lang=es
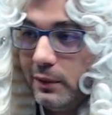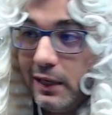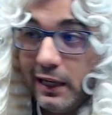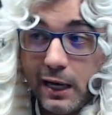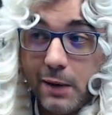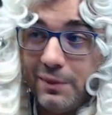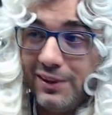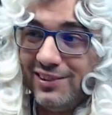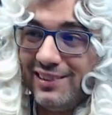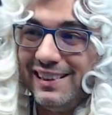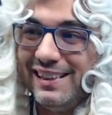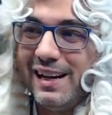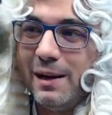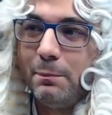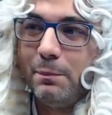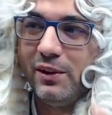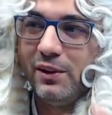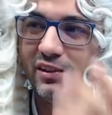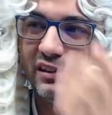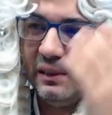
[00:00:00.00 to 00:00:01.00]
Acaba de salir el
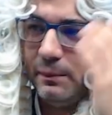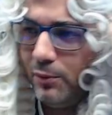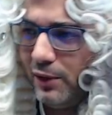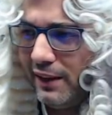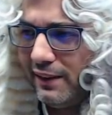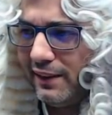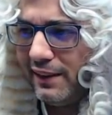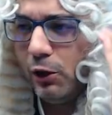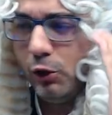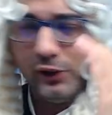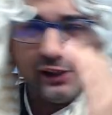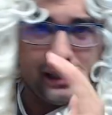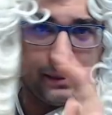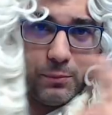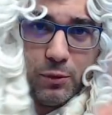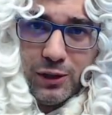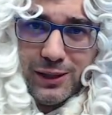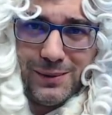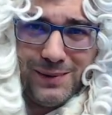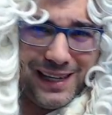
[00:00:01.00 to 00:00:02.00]
pase temporada, ya lo tiene
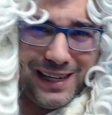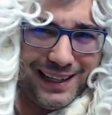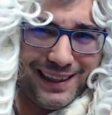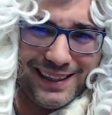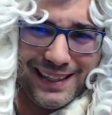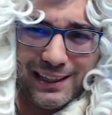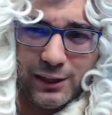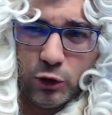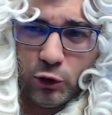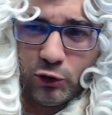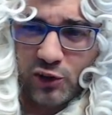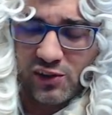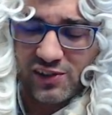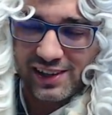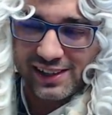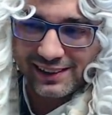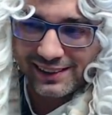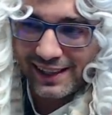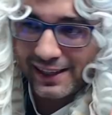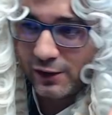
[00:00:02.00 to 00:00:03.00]
por nivel
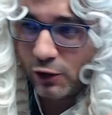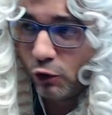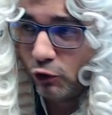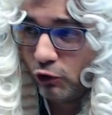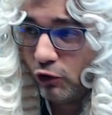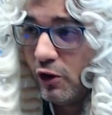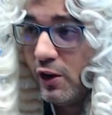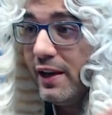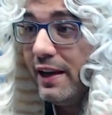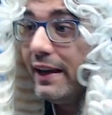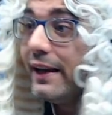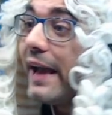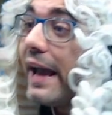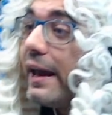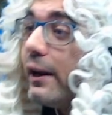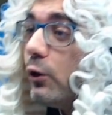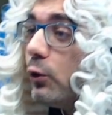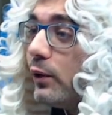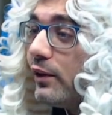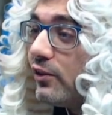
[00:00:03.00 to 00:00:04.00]
162, que
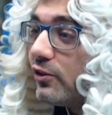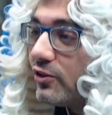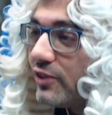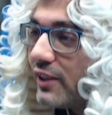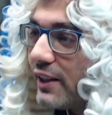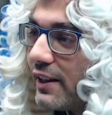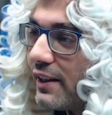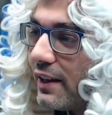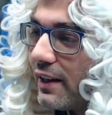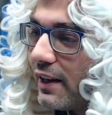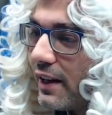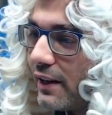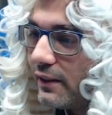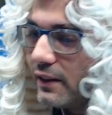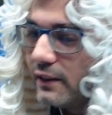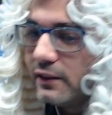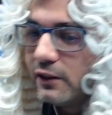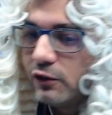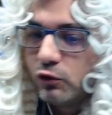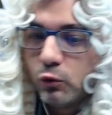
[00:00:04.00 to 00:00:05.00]
no enseñe la
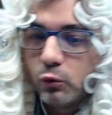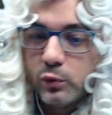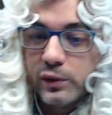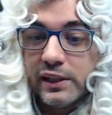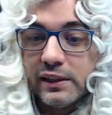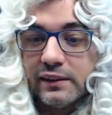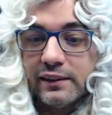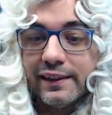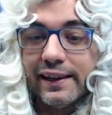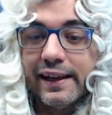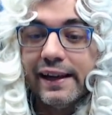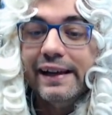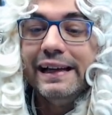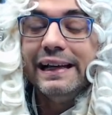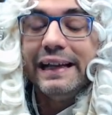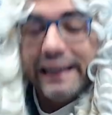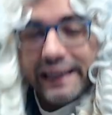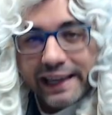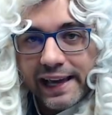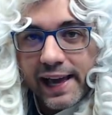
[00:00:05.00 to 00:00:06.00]
idea de su cuenta
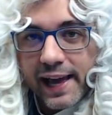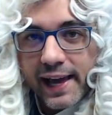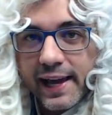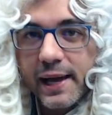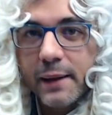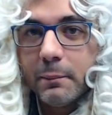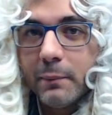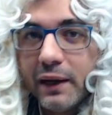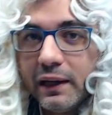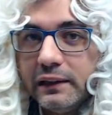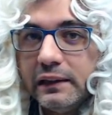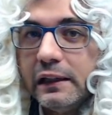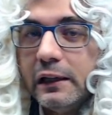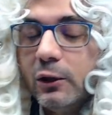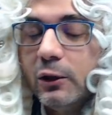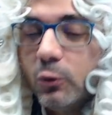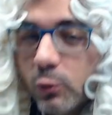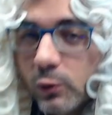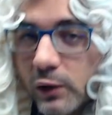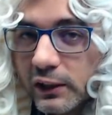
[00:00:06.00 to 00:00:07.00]
que haga mal el
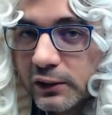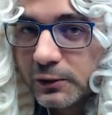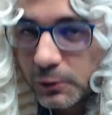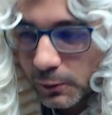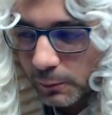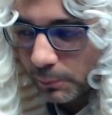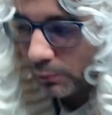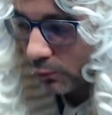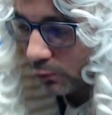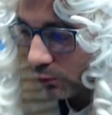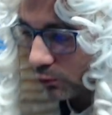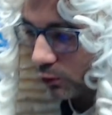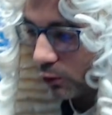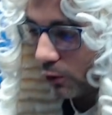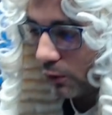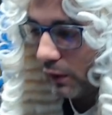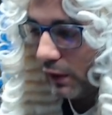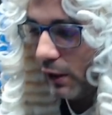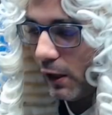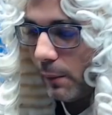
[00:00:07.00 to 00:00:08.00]

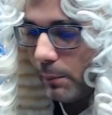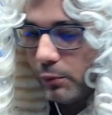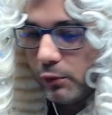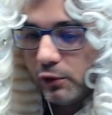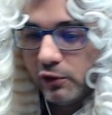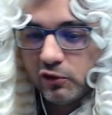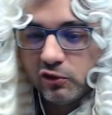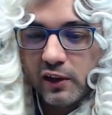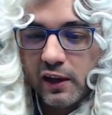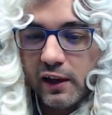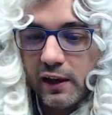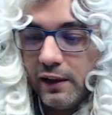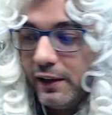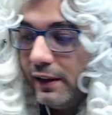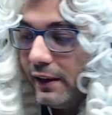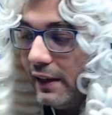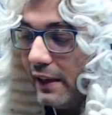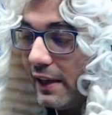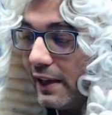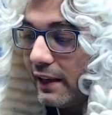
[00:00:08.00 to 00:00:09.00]
4.0 apuesta
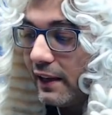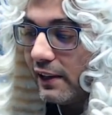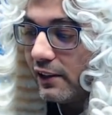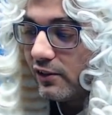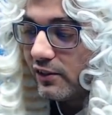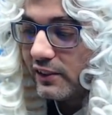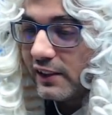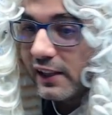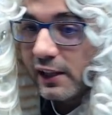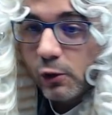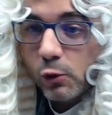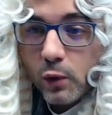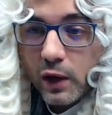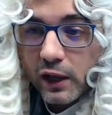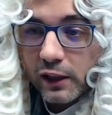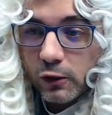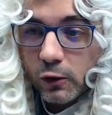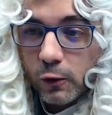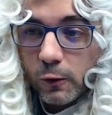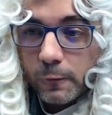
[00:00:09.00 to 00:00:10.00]
y que esté
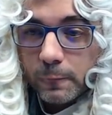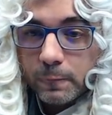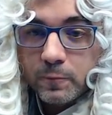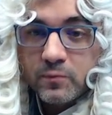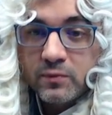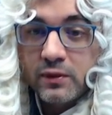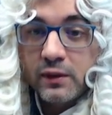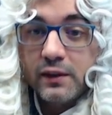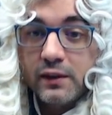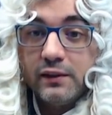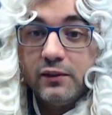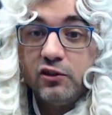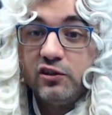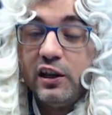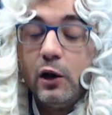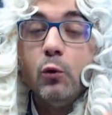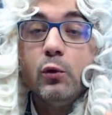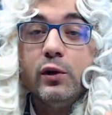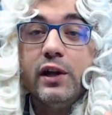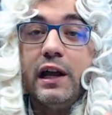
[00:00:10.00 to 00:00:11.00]
jugando,
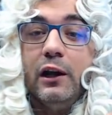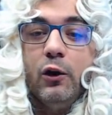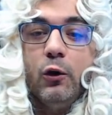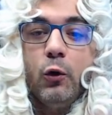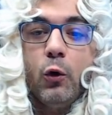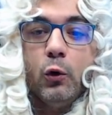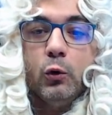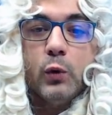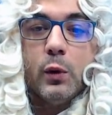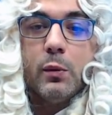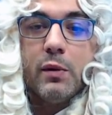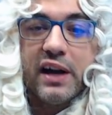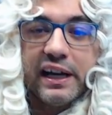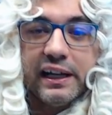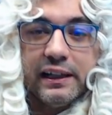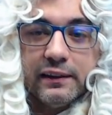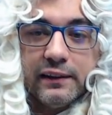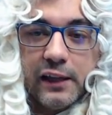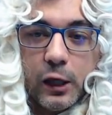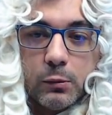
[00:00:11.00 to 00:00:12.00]
según él, con nueva
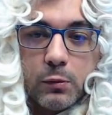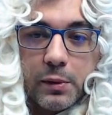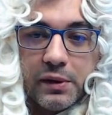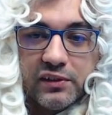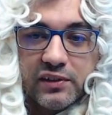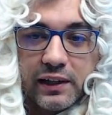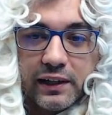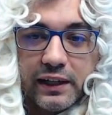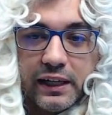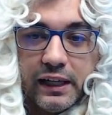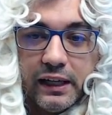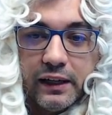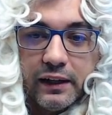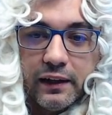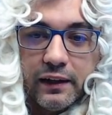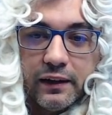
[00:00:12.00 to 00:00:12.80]
gente, como veis aquí,